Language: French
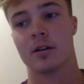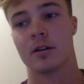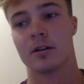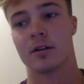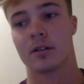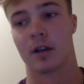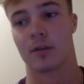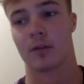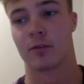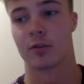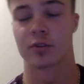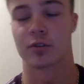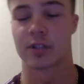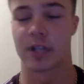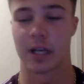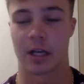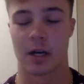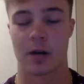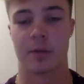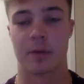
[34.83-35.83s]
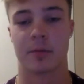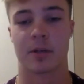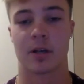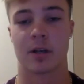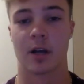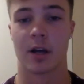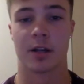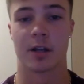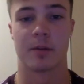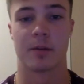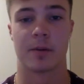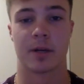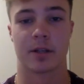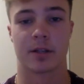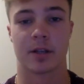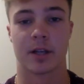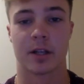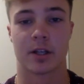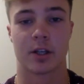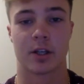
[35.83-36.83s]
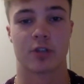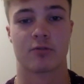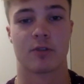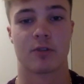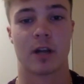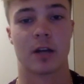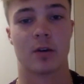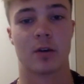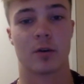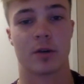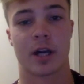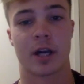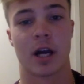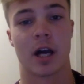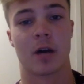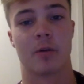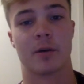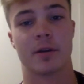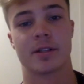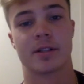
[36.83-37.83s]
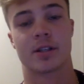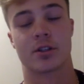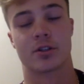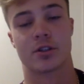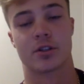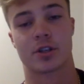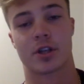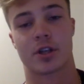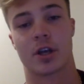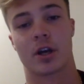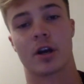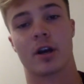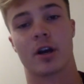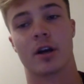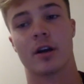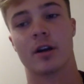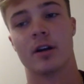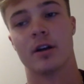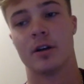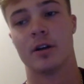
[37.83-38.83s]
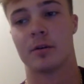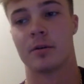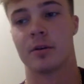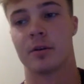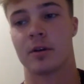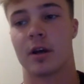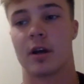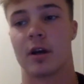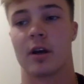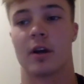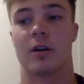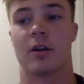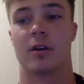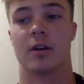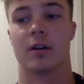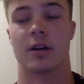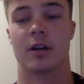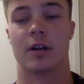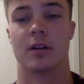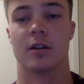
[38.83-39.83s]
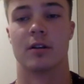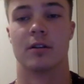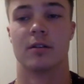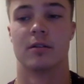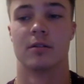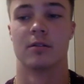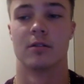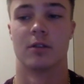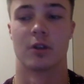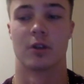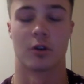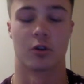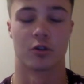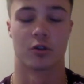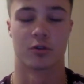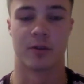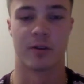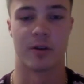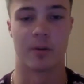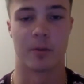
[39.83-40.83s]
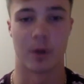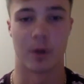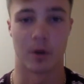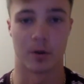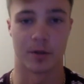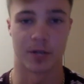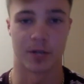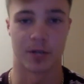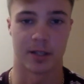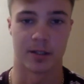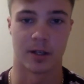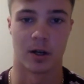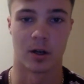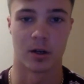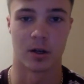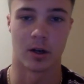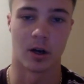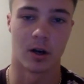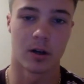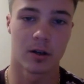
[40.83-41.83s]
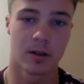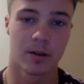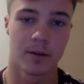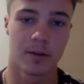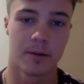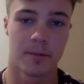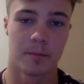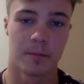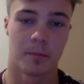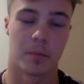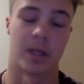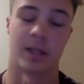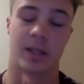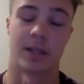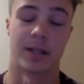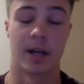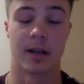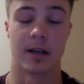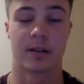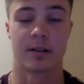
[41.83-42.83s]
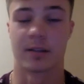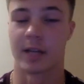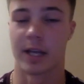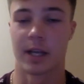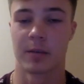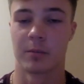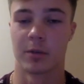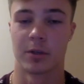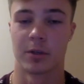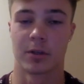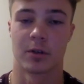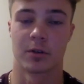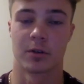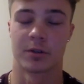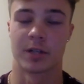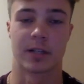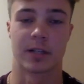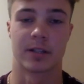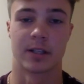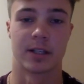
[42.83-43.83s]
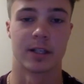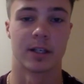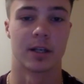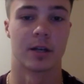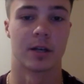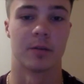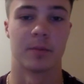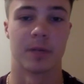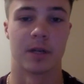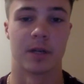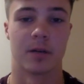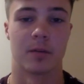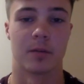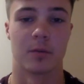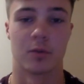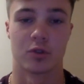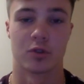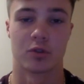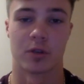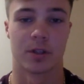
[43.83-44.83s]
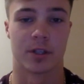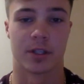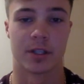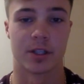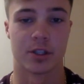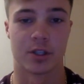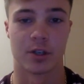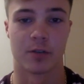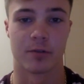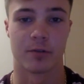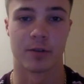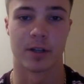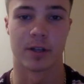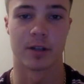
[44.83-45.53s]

dans le fond, c'était quand même clair dans ma tête que je voulais aller aux Carabins. C'est juste que le, coach ne m'avait pas contacté encore. Mais dès qu'il m'a contacté, mon choix était déjà fait.